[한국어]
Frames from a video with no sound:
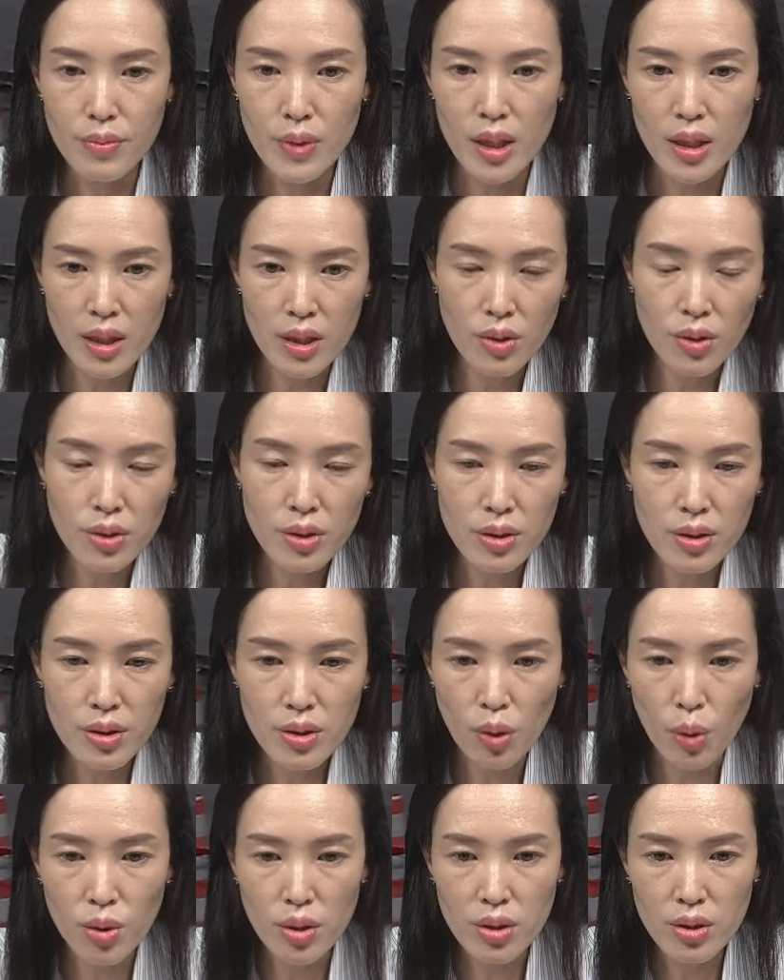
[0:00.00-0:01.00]
이거는
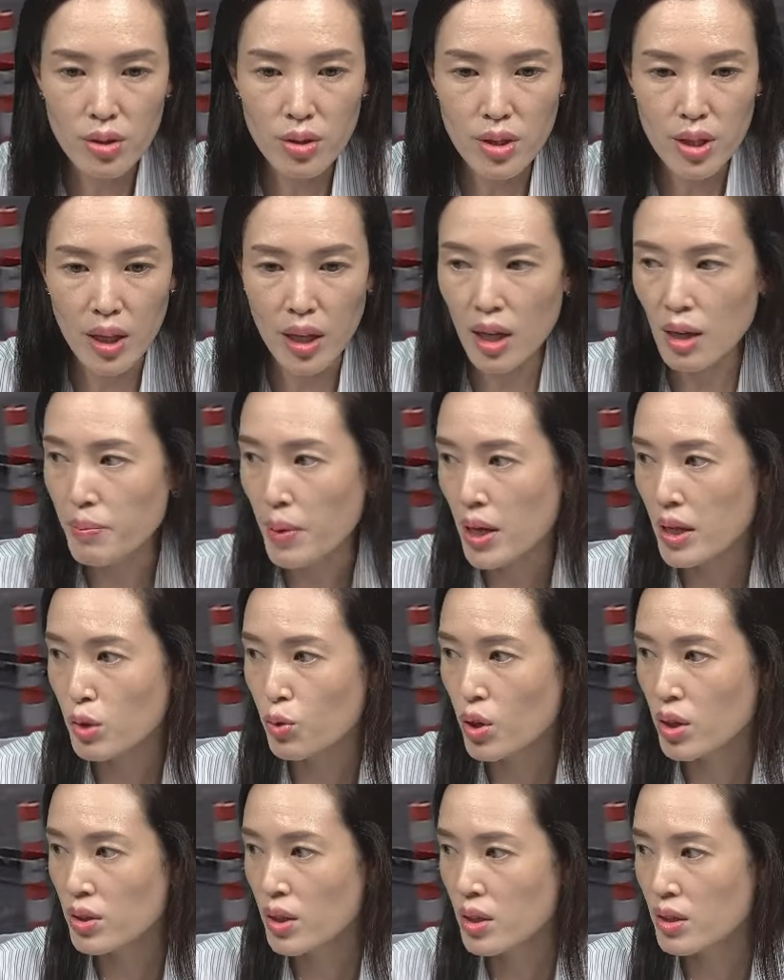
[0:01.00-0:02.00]
여기는 제가 매일
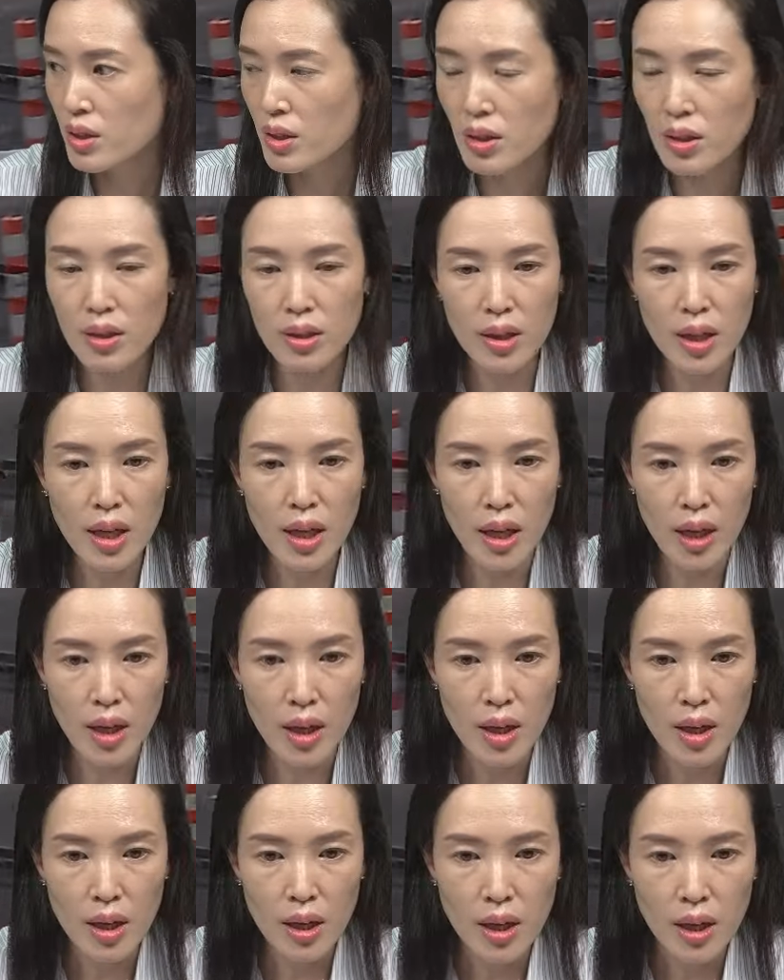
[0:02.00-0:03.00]
퇴근하는 길인데
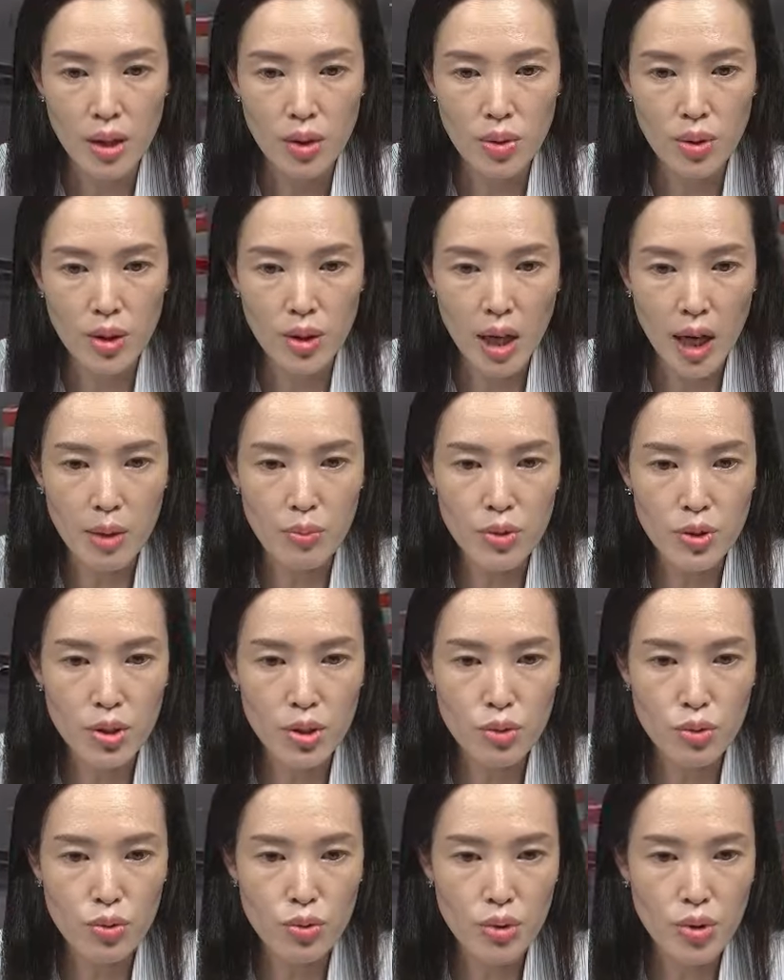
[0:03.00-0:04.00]
여기
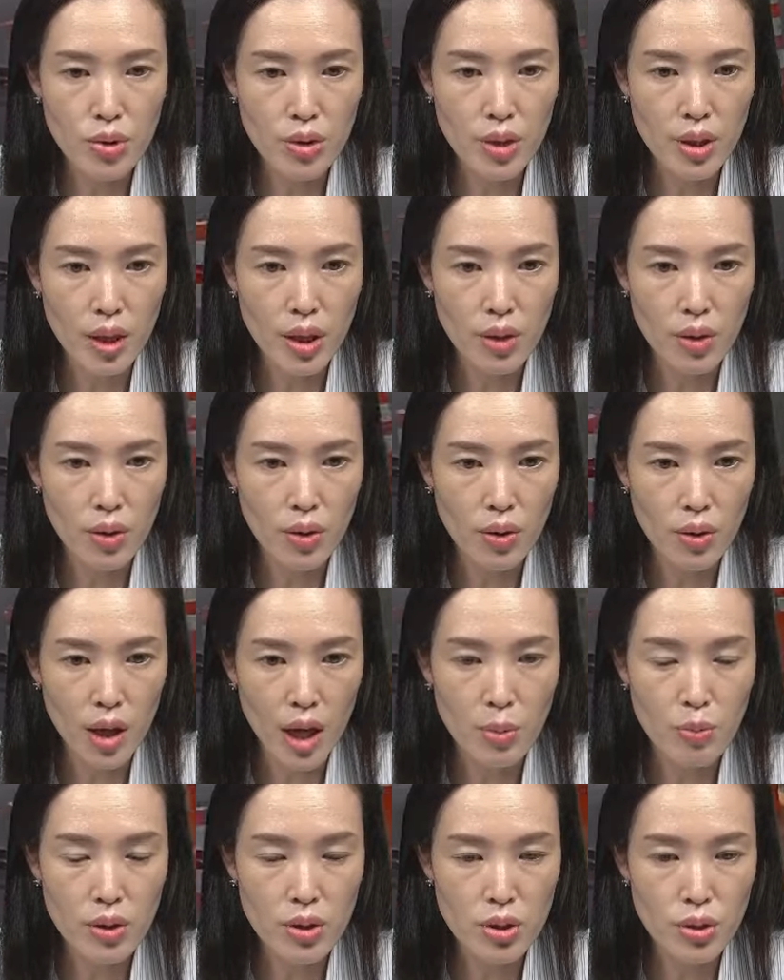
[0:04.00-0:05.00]
가문신호 구역이에요.
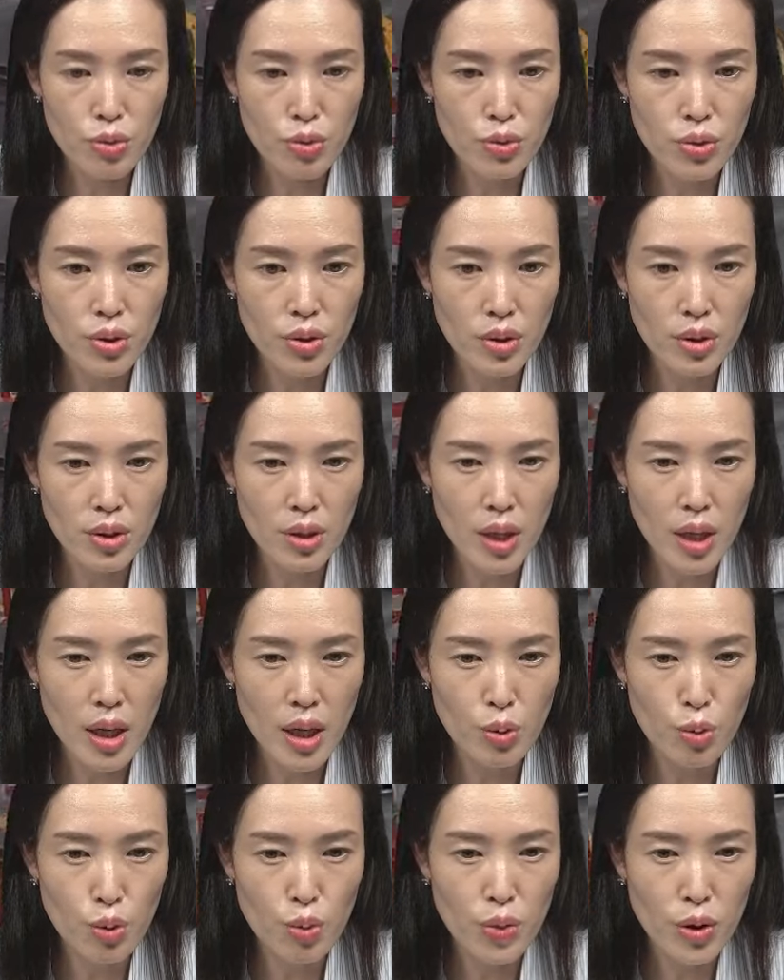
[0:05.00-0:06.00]
가문신호 구역인데
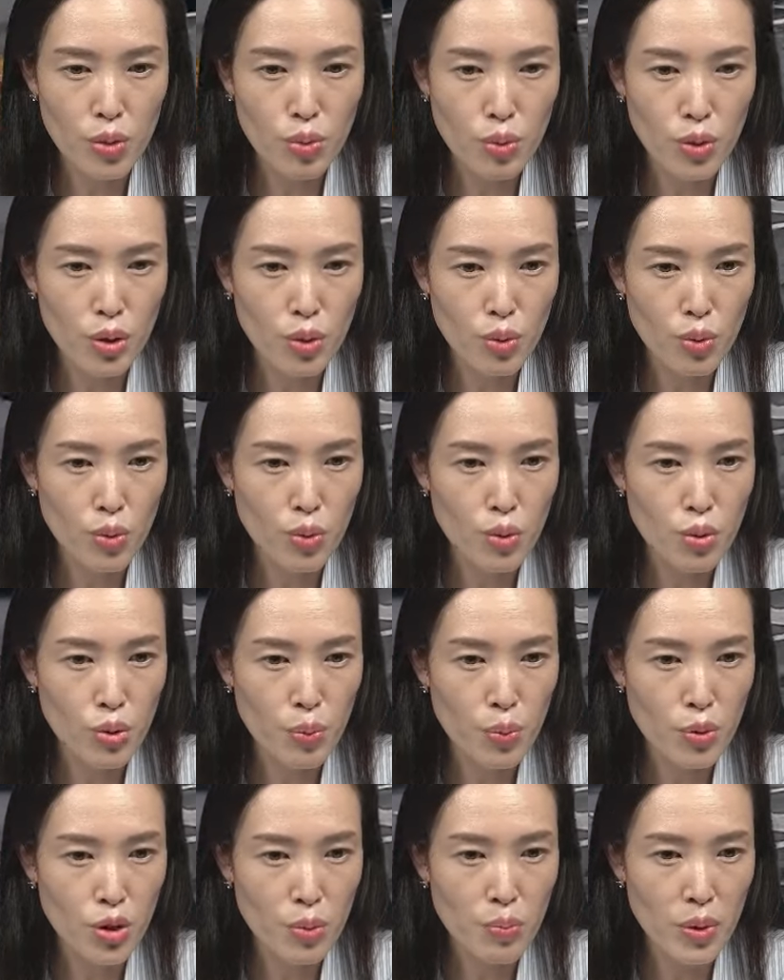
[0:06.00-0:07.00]
노면도 있고 저
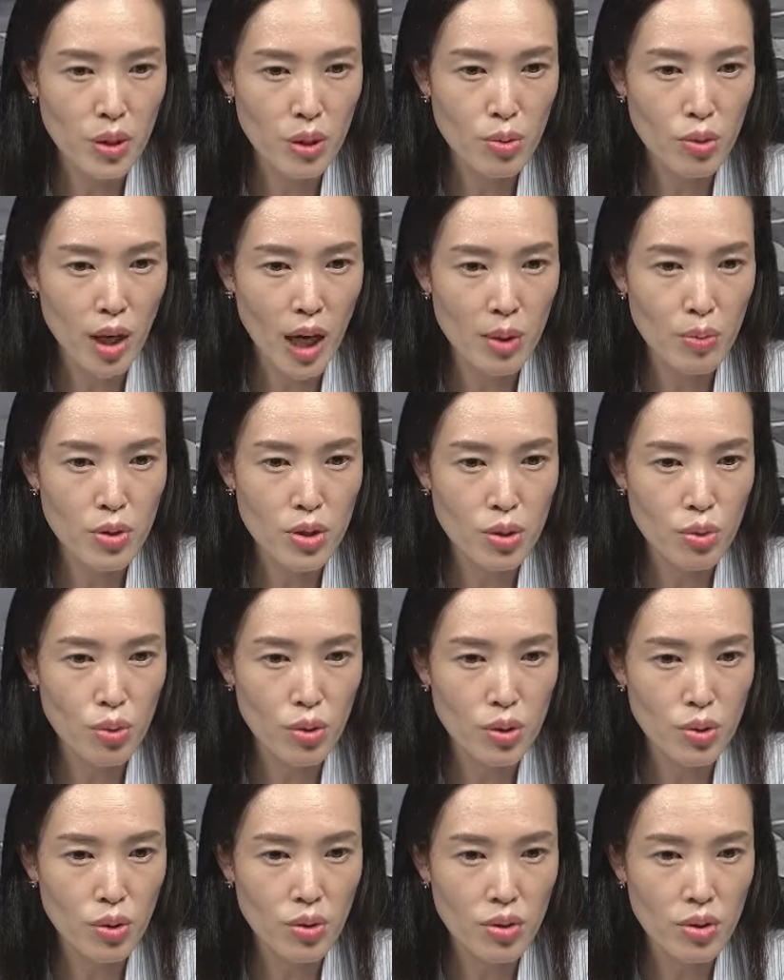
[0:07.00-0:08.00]
표지판에도
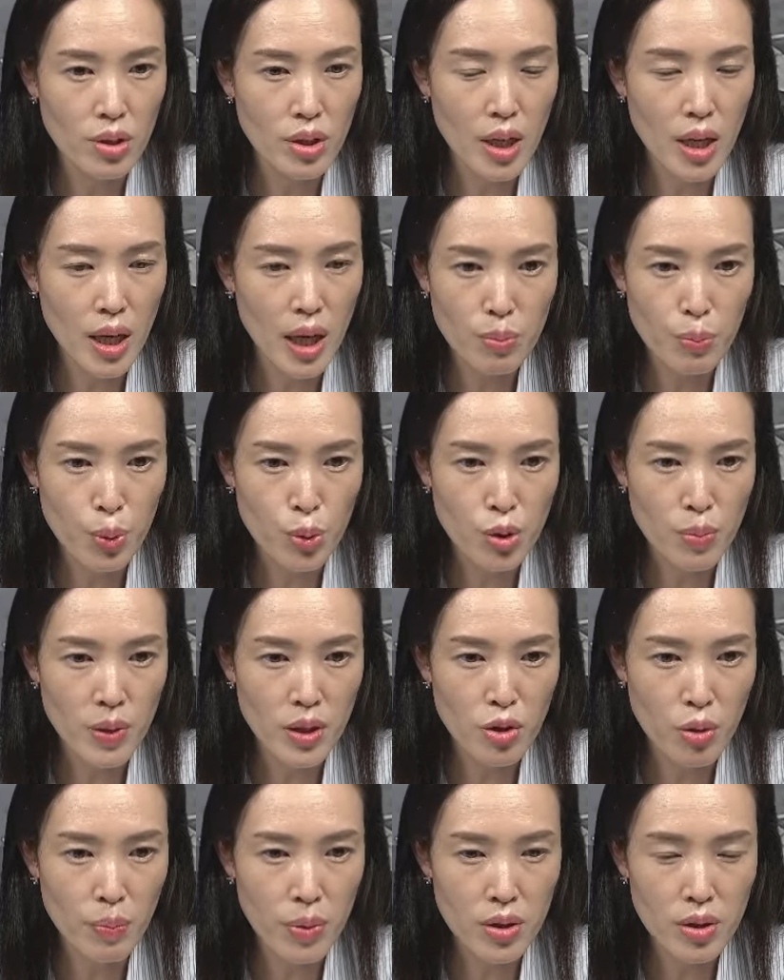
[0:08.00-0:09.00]
가문신호라고 써 있는데 표지판
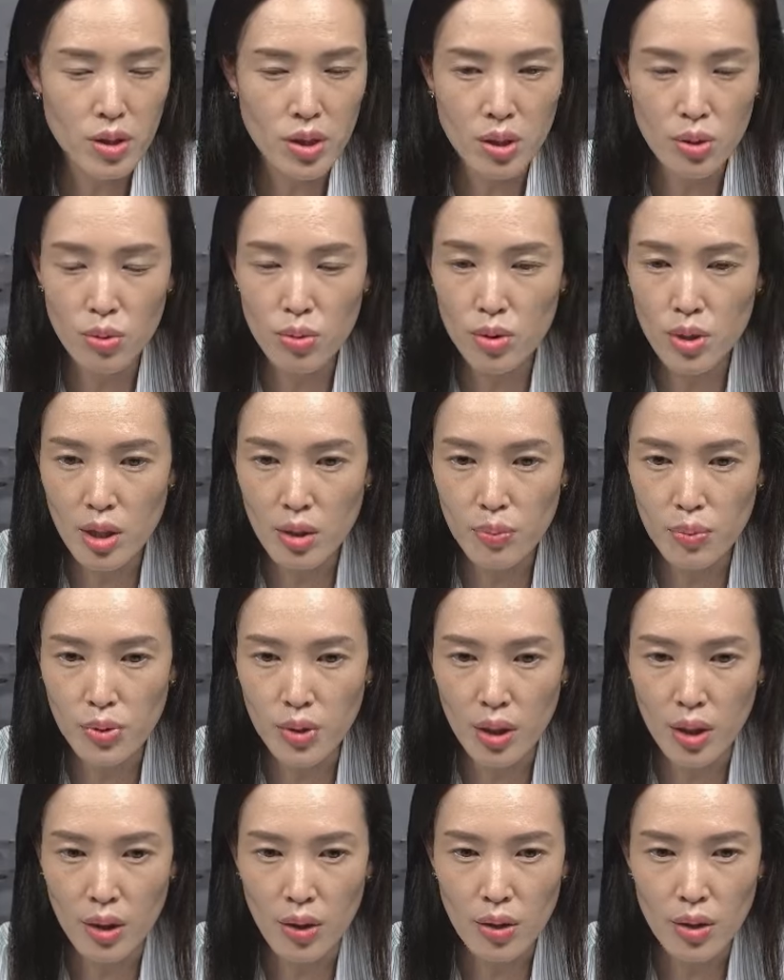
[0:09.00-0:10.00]
옆에는 신호를 잘
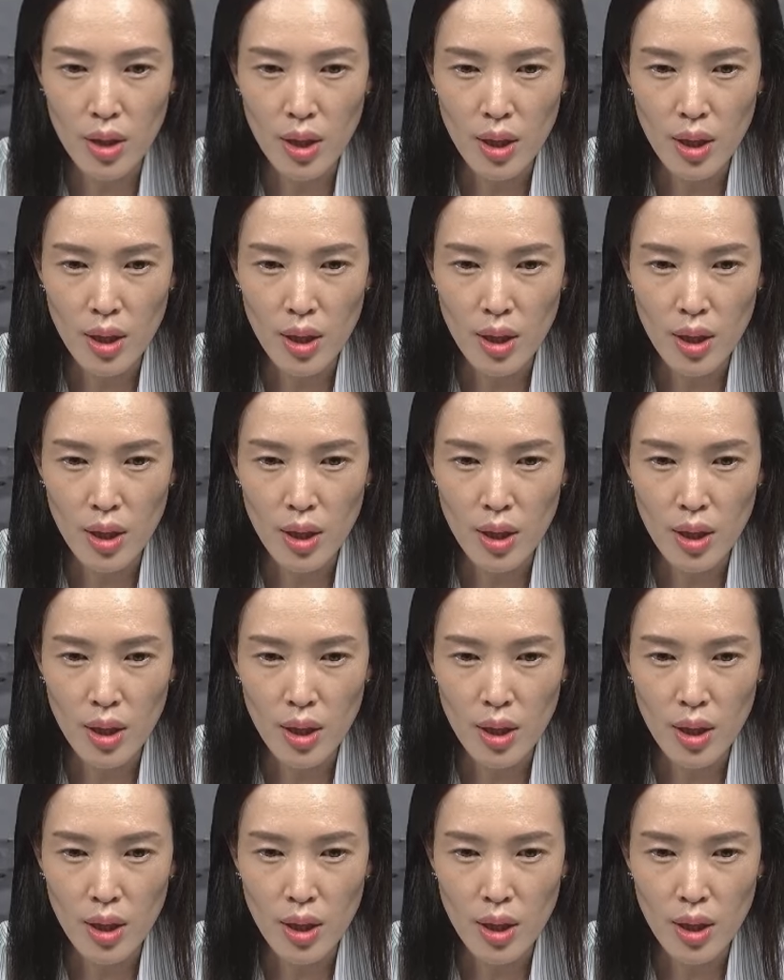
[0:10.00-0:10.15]
보세요.